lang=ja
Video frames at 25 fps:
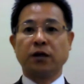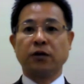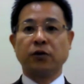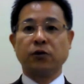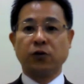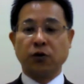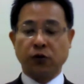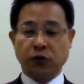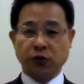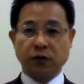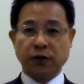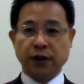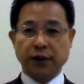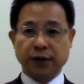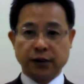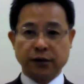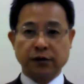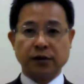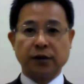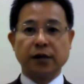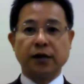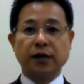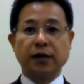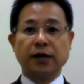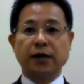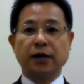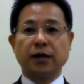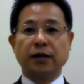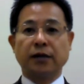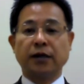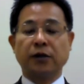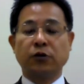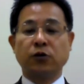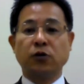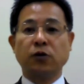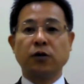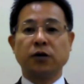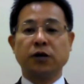いうことです。
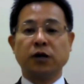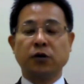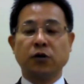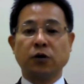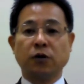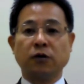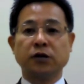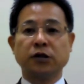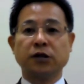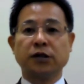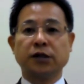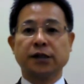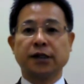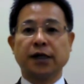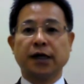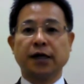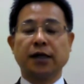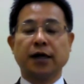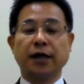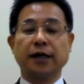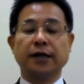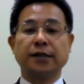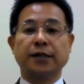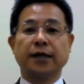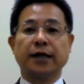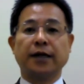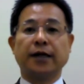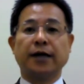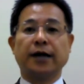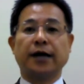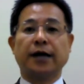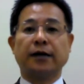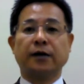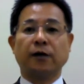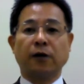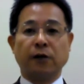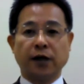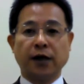で特に60歳代前
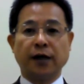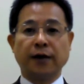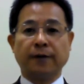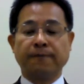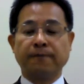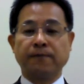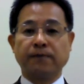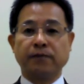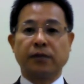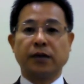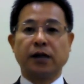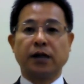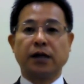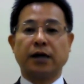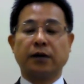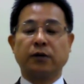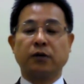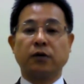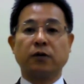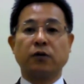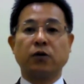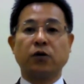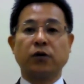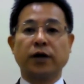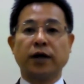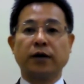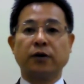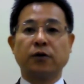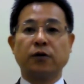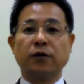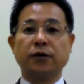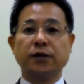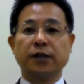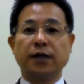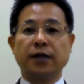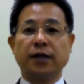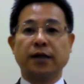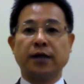半のね、あの老齢
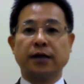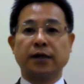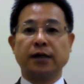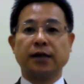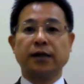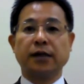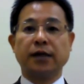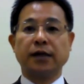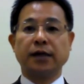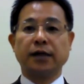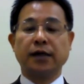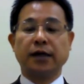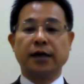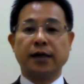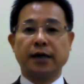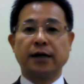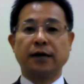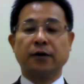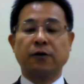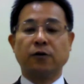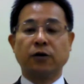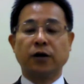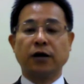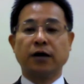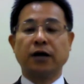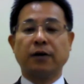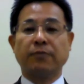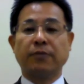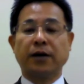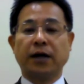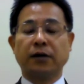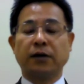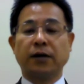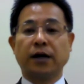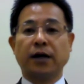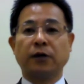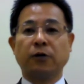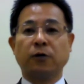厚生年金がこれが、
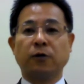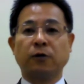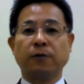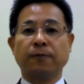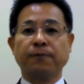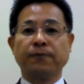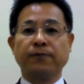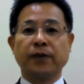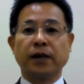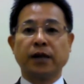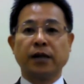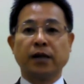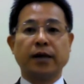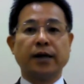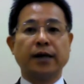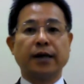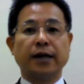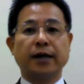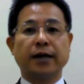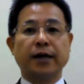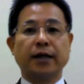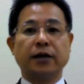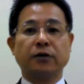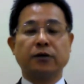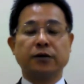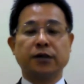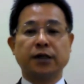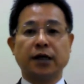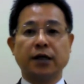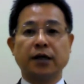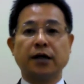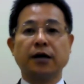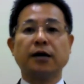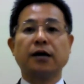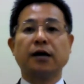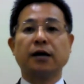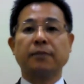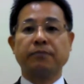まああのえーと、生
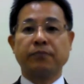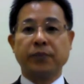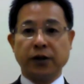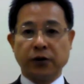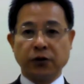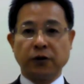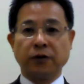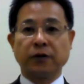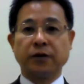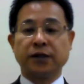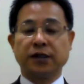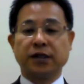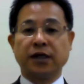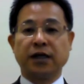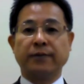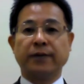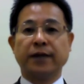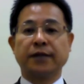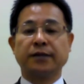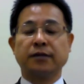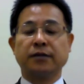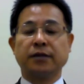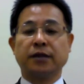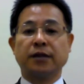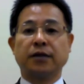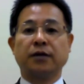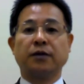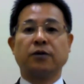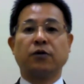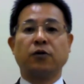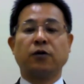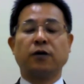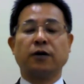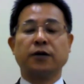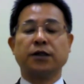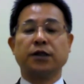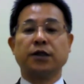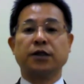年月日と性別に
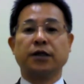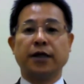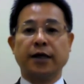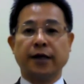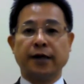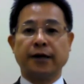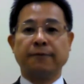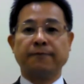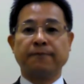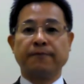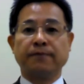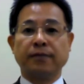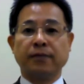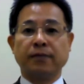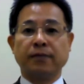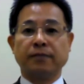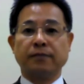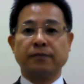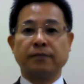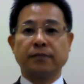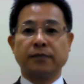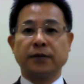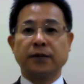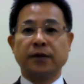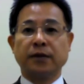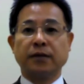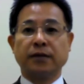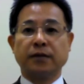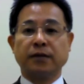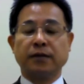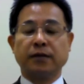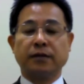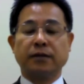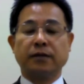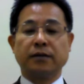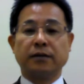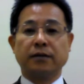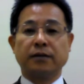応じて、う
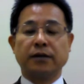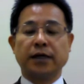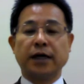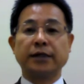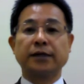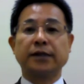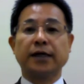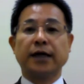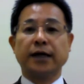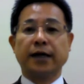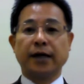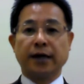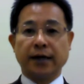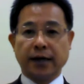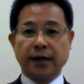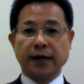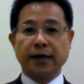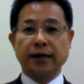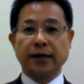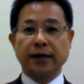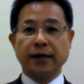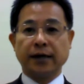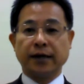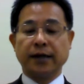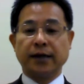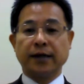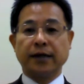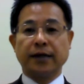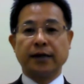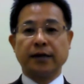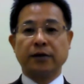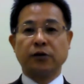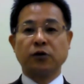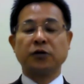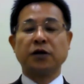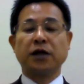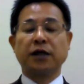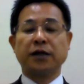ん、何歳から、
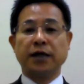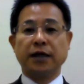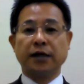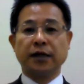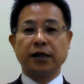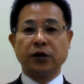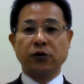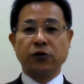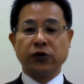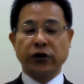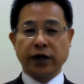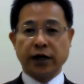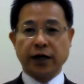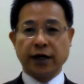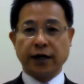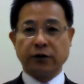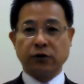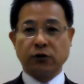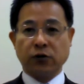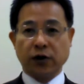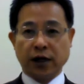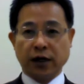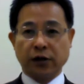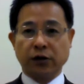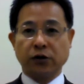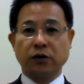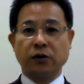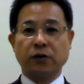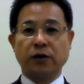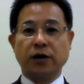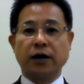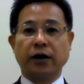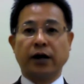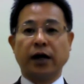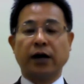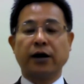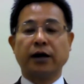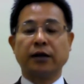えー、どんな年金を受けられるのかというの
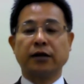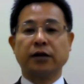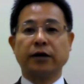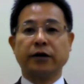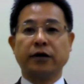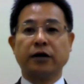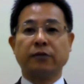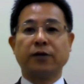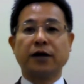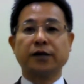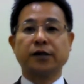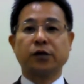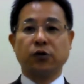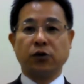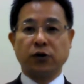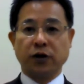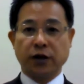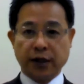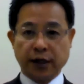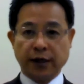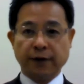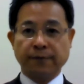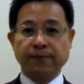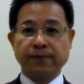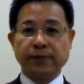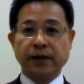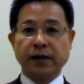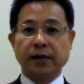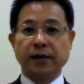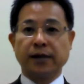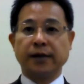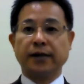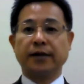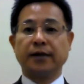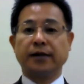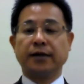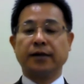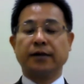が変わってきますのでね、
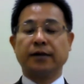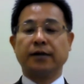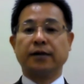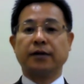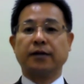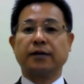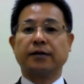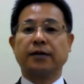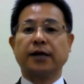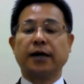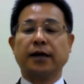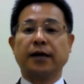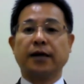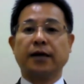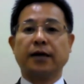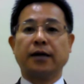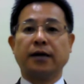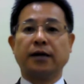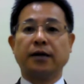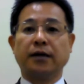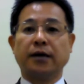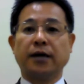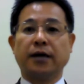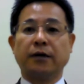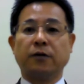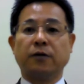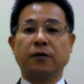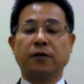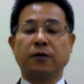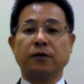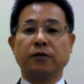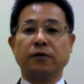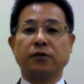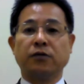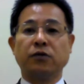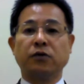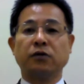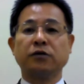えー、大変あの
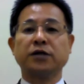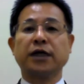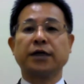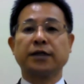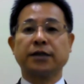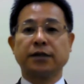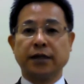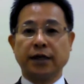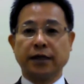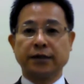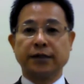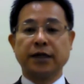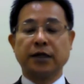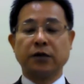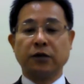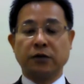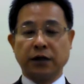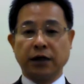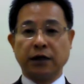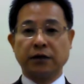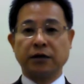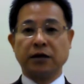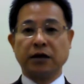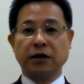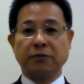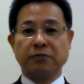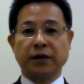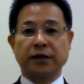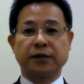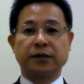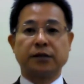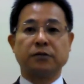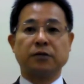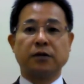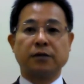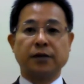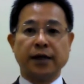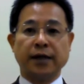複雑な制度になっていま
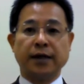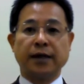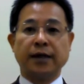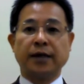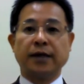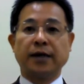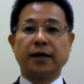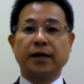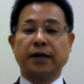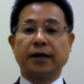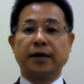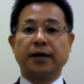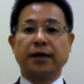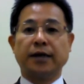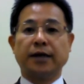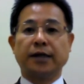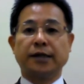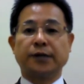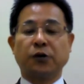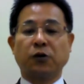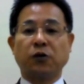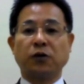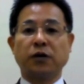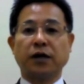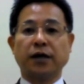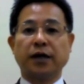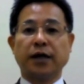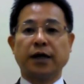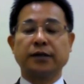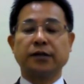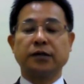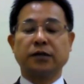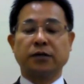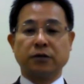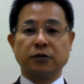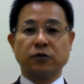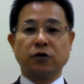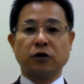すので、えー、そこに
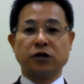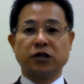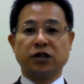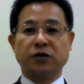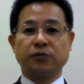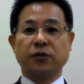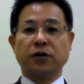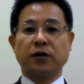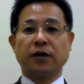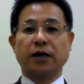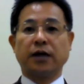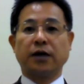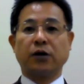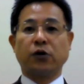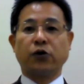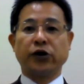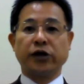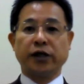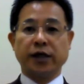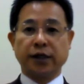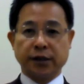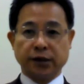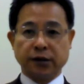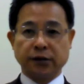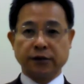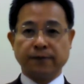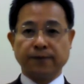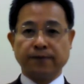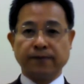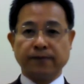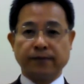関するご質問が多いです。